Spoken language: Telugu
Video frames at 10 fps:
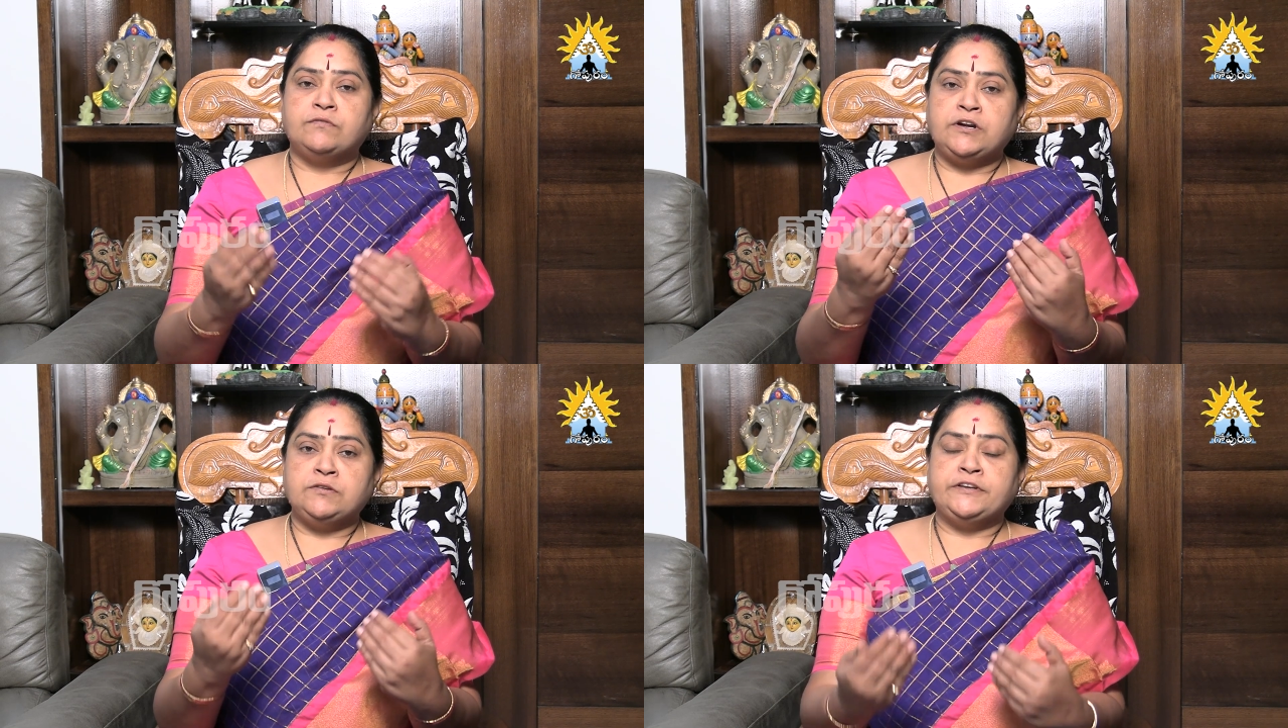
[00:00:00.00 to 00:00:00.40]

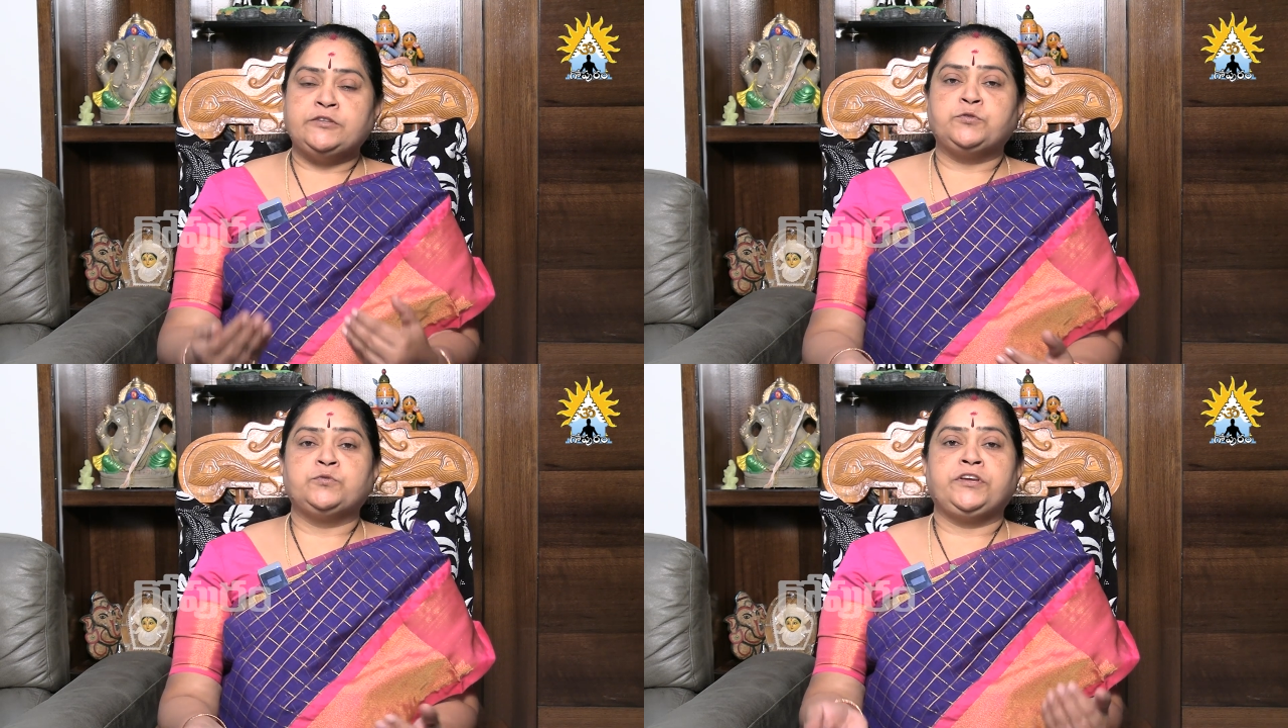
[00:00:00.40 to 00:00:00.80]
వాళ్ళు
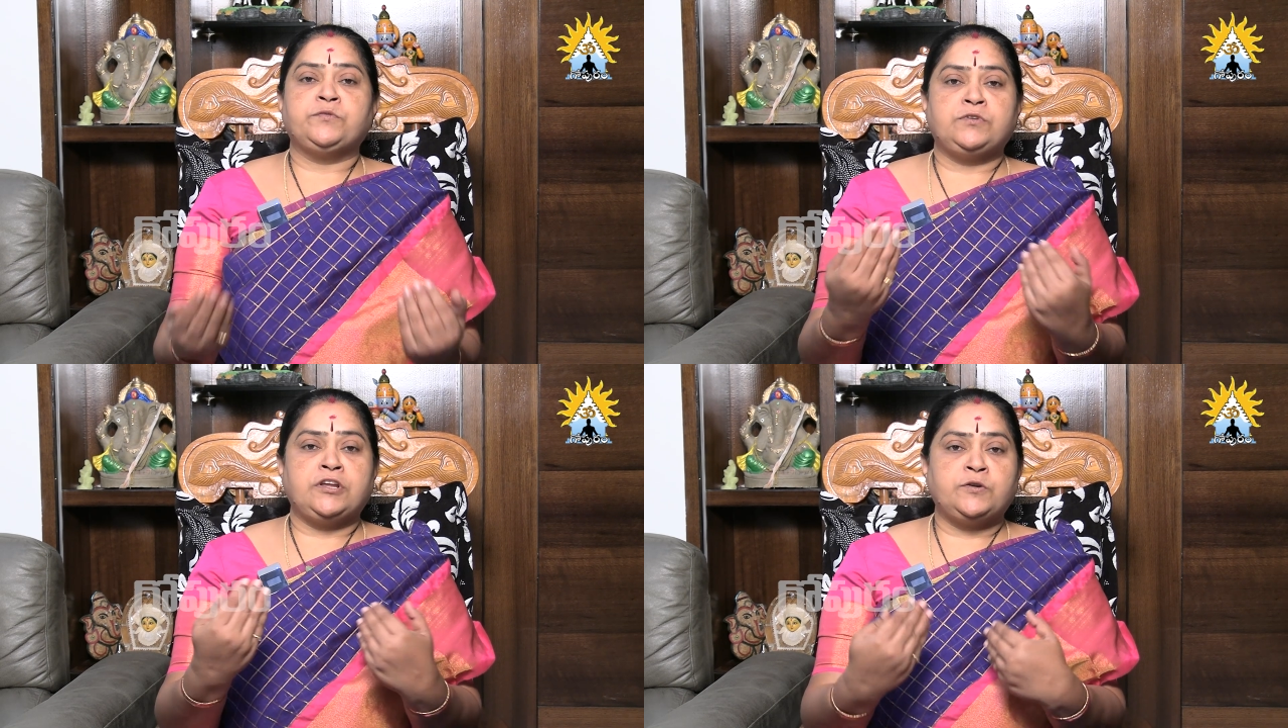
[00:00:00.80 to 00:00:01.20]
వెళుతూనే
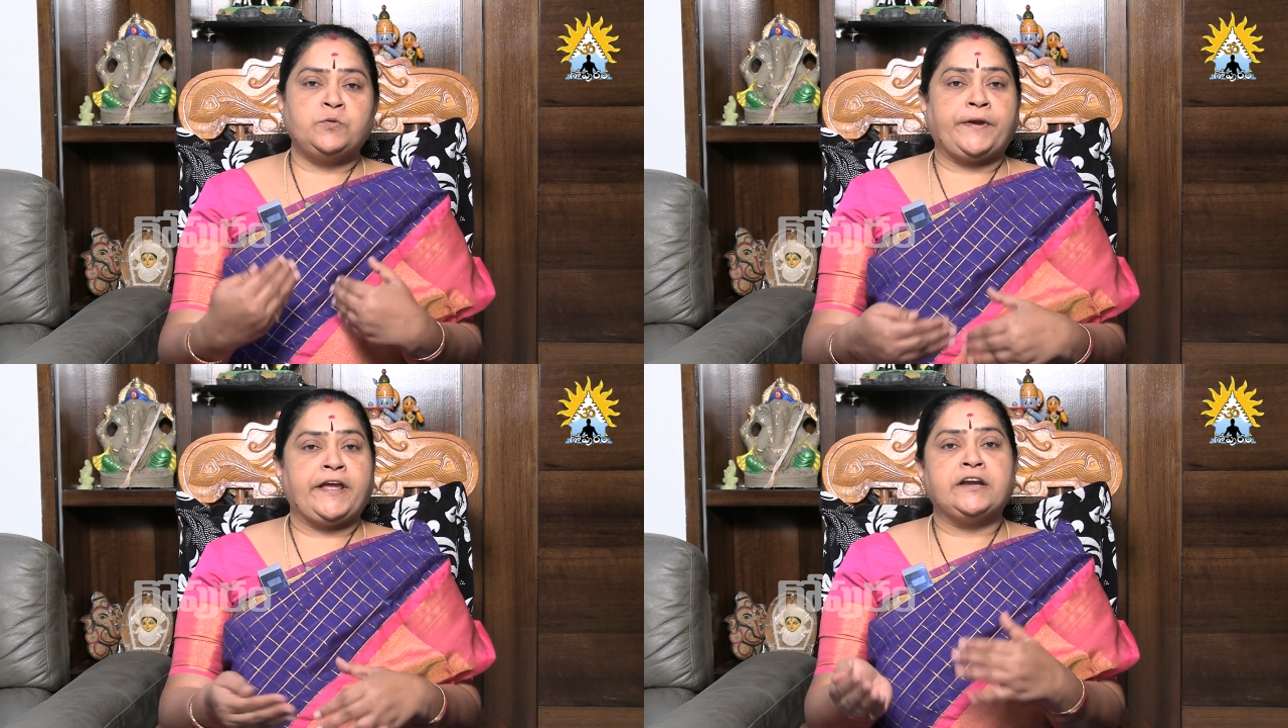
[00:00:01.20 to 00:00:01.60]
ఉన్నారు
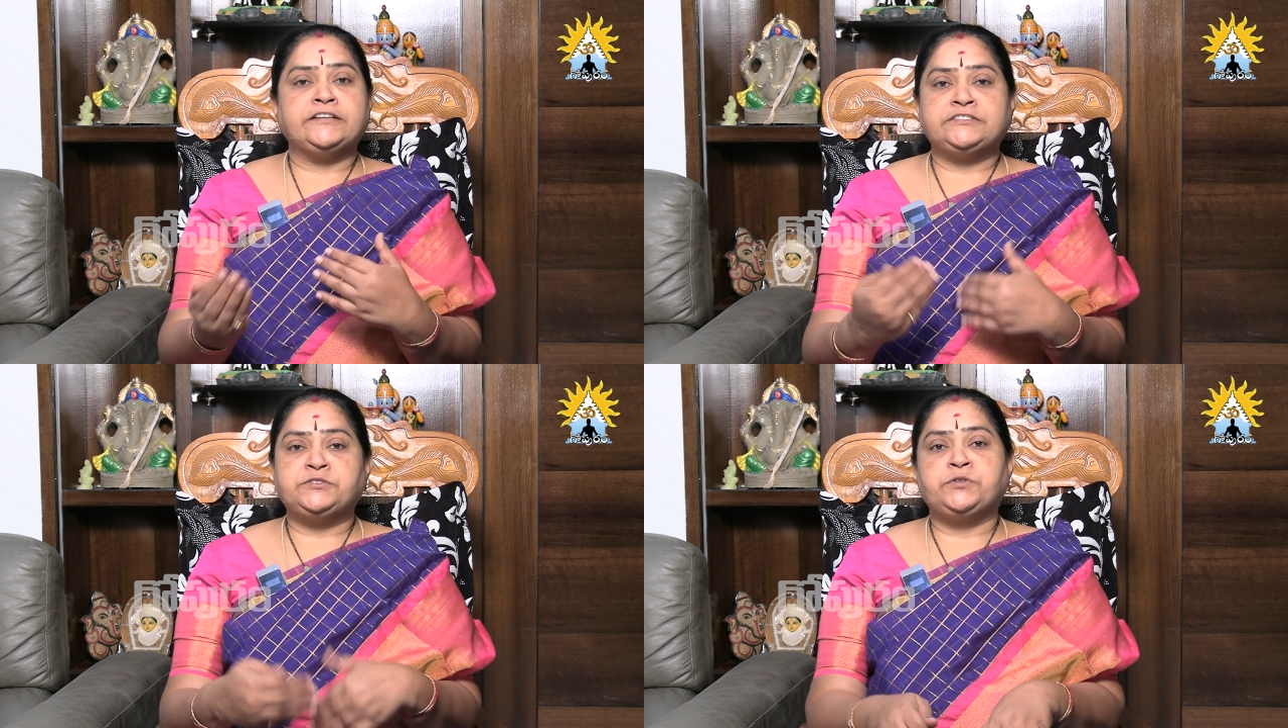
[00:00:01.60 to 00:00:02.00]

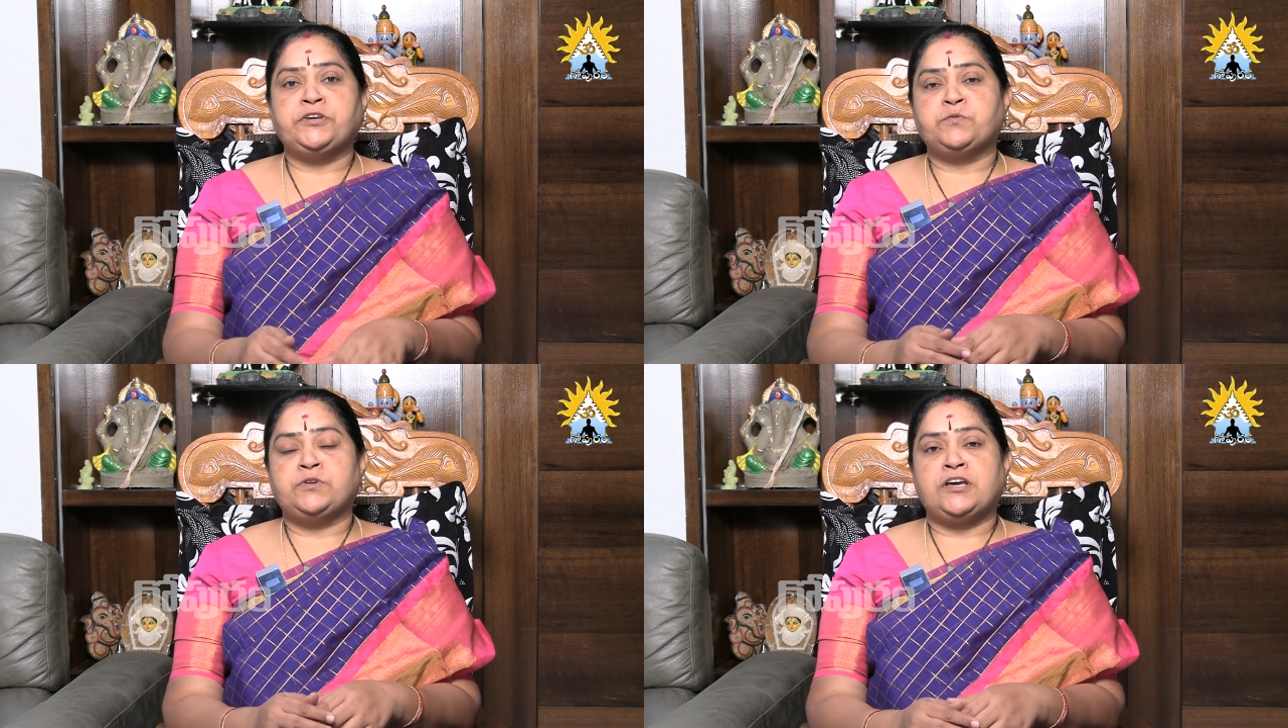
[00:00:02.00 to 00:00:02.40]

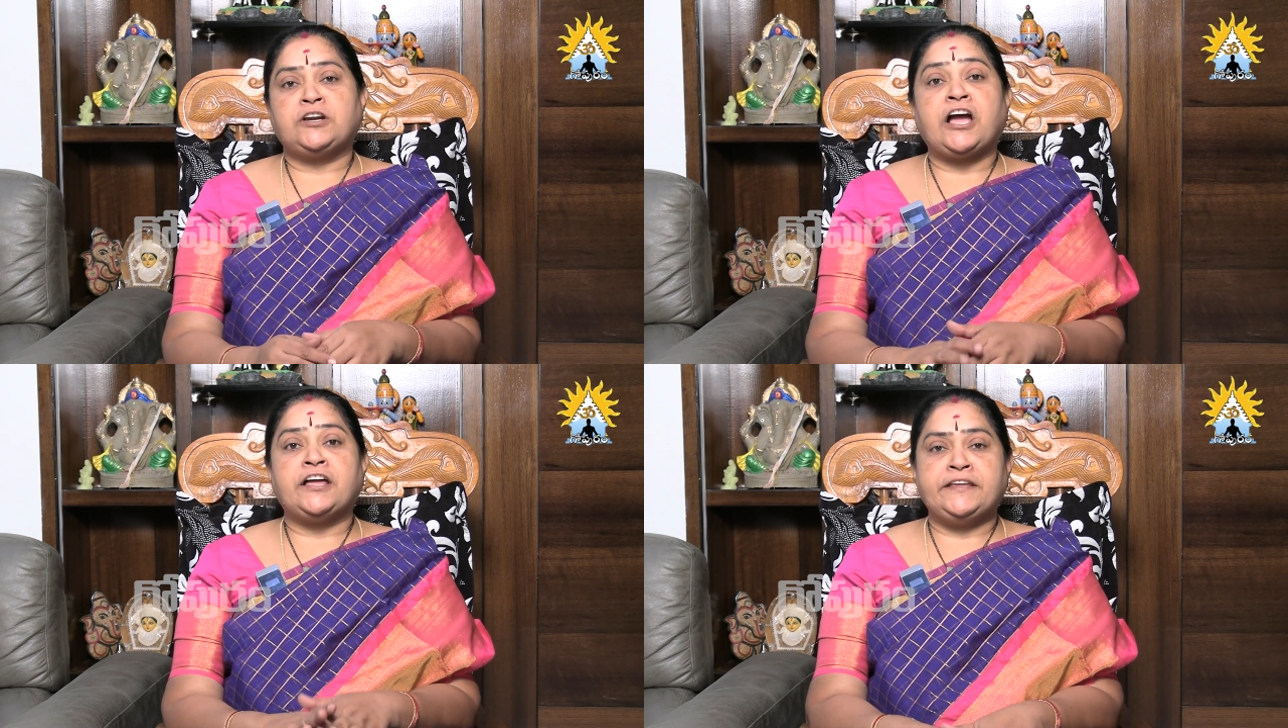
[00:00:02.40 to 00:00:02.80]
ప్రయాణిస్తూనే ఉన్నారు
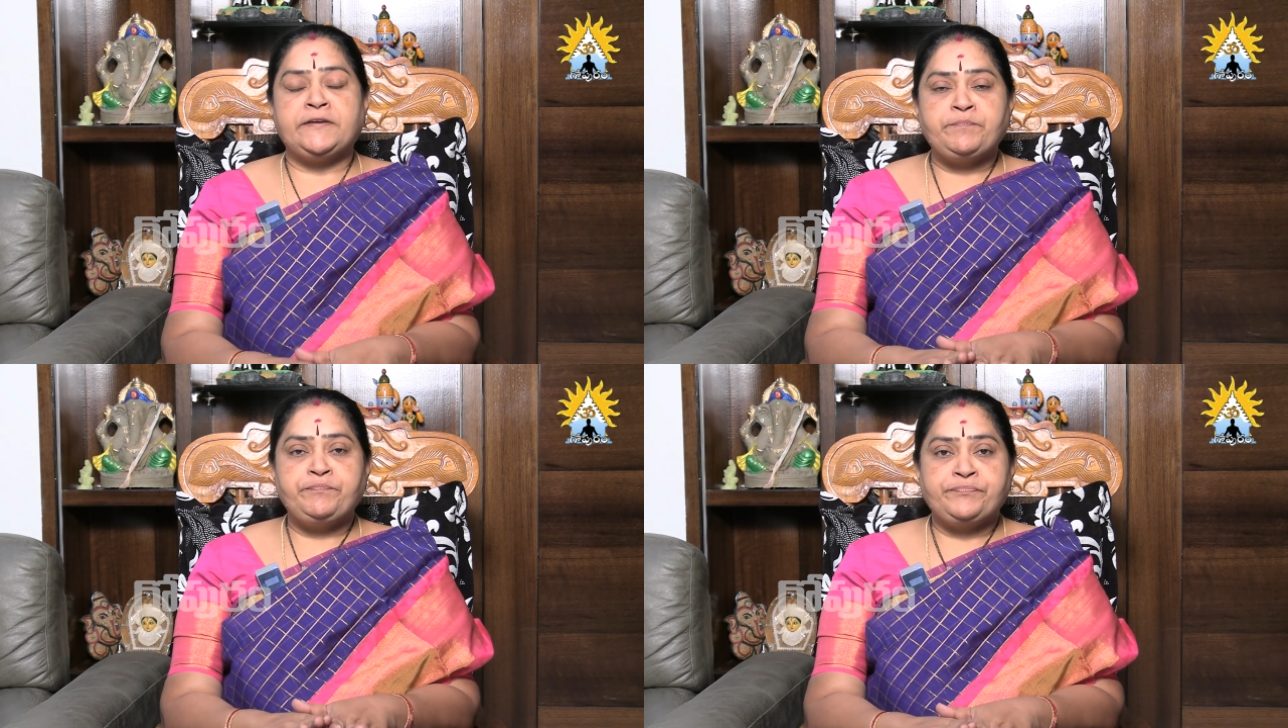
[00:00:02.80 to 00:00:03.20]
కానీ